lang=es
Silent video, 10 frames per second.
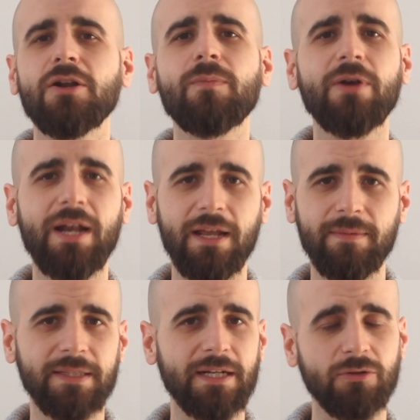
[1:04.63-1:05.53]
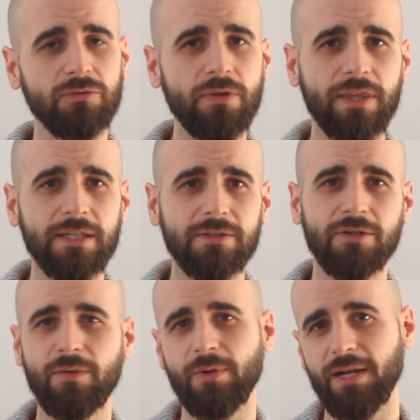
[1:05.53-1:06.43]
No puedes leer mientras conduces,
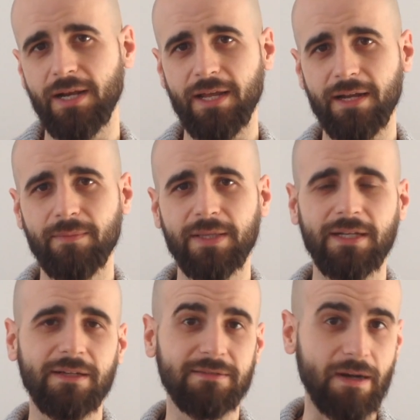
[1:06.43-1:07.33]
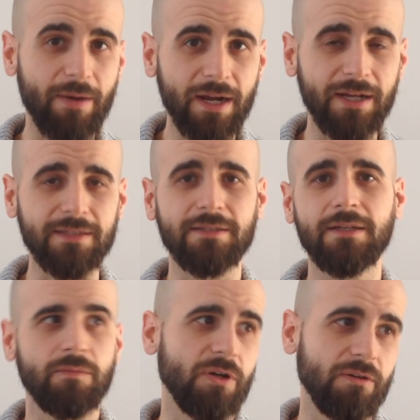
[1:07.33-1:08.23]
no puedes leer mientras trabajas,
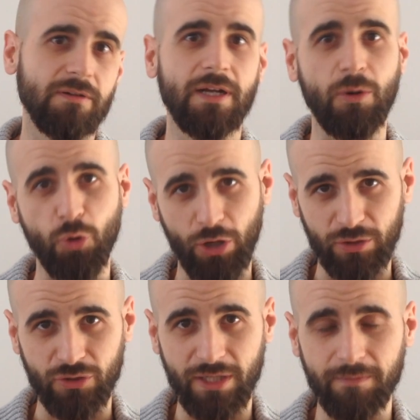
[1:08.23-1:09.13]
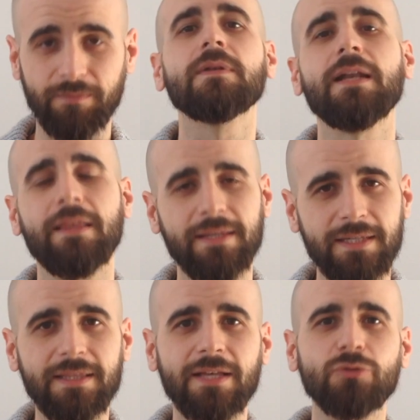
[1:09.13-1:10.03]
bueno, en algunos casos sí.
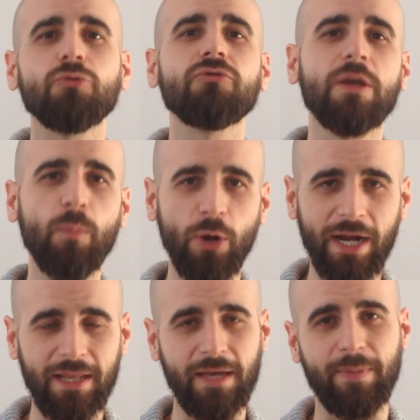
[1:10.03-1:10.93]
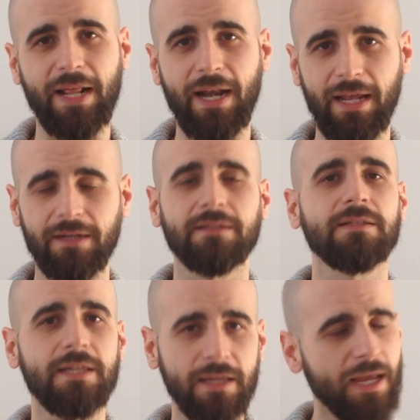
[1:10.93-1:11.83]
Necesitas un tiempo de calidad para leer.
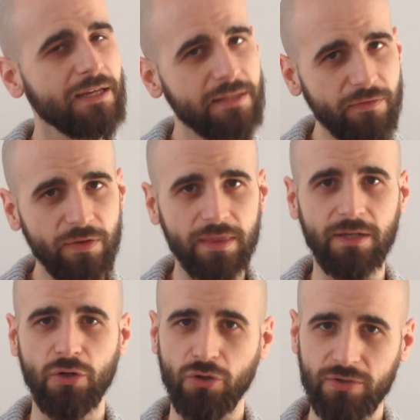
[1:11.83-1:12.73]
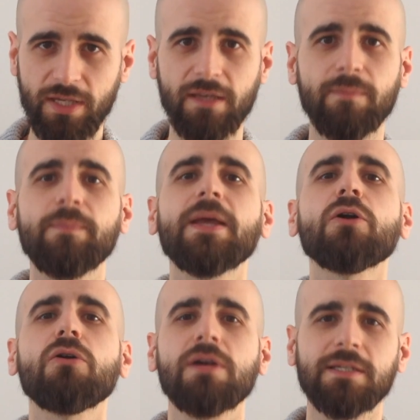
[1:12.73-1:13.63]
Sí, es difícil, lo sé, pero
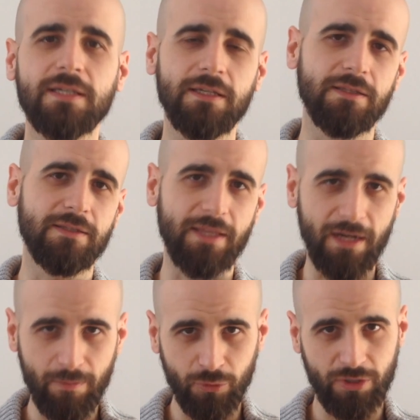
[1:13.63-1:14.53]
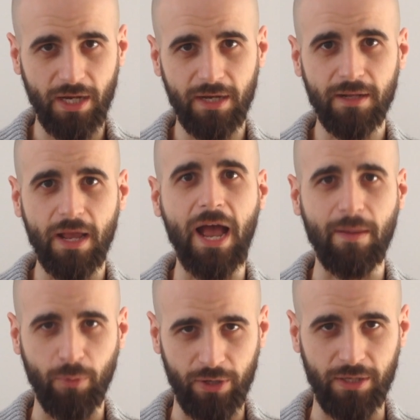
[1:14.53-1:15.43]
aún así tenemos que ir
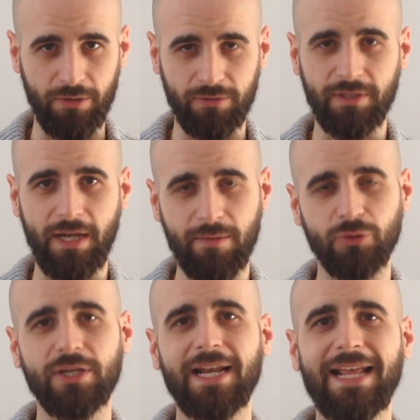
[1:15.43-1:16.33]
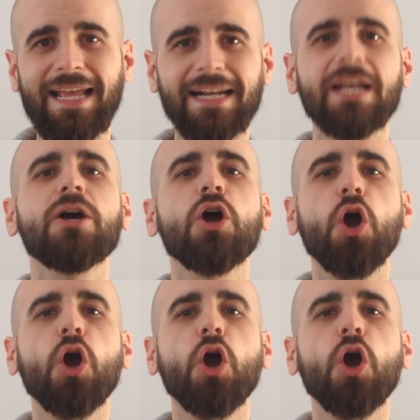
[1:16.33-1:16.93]
a por ello, tenemos que leer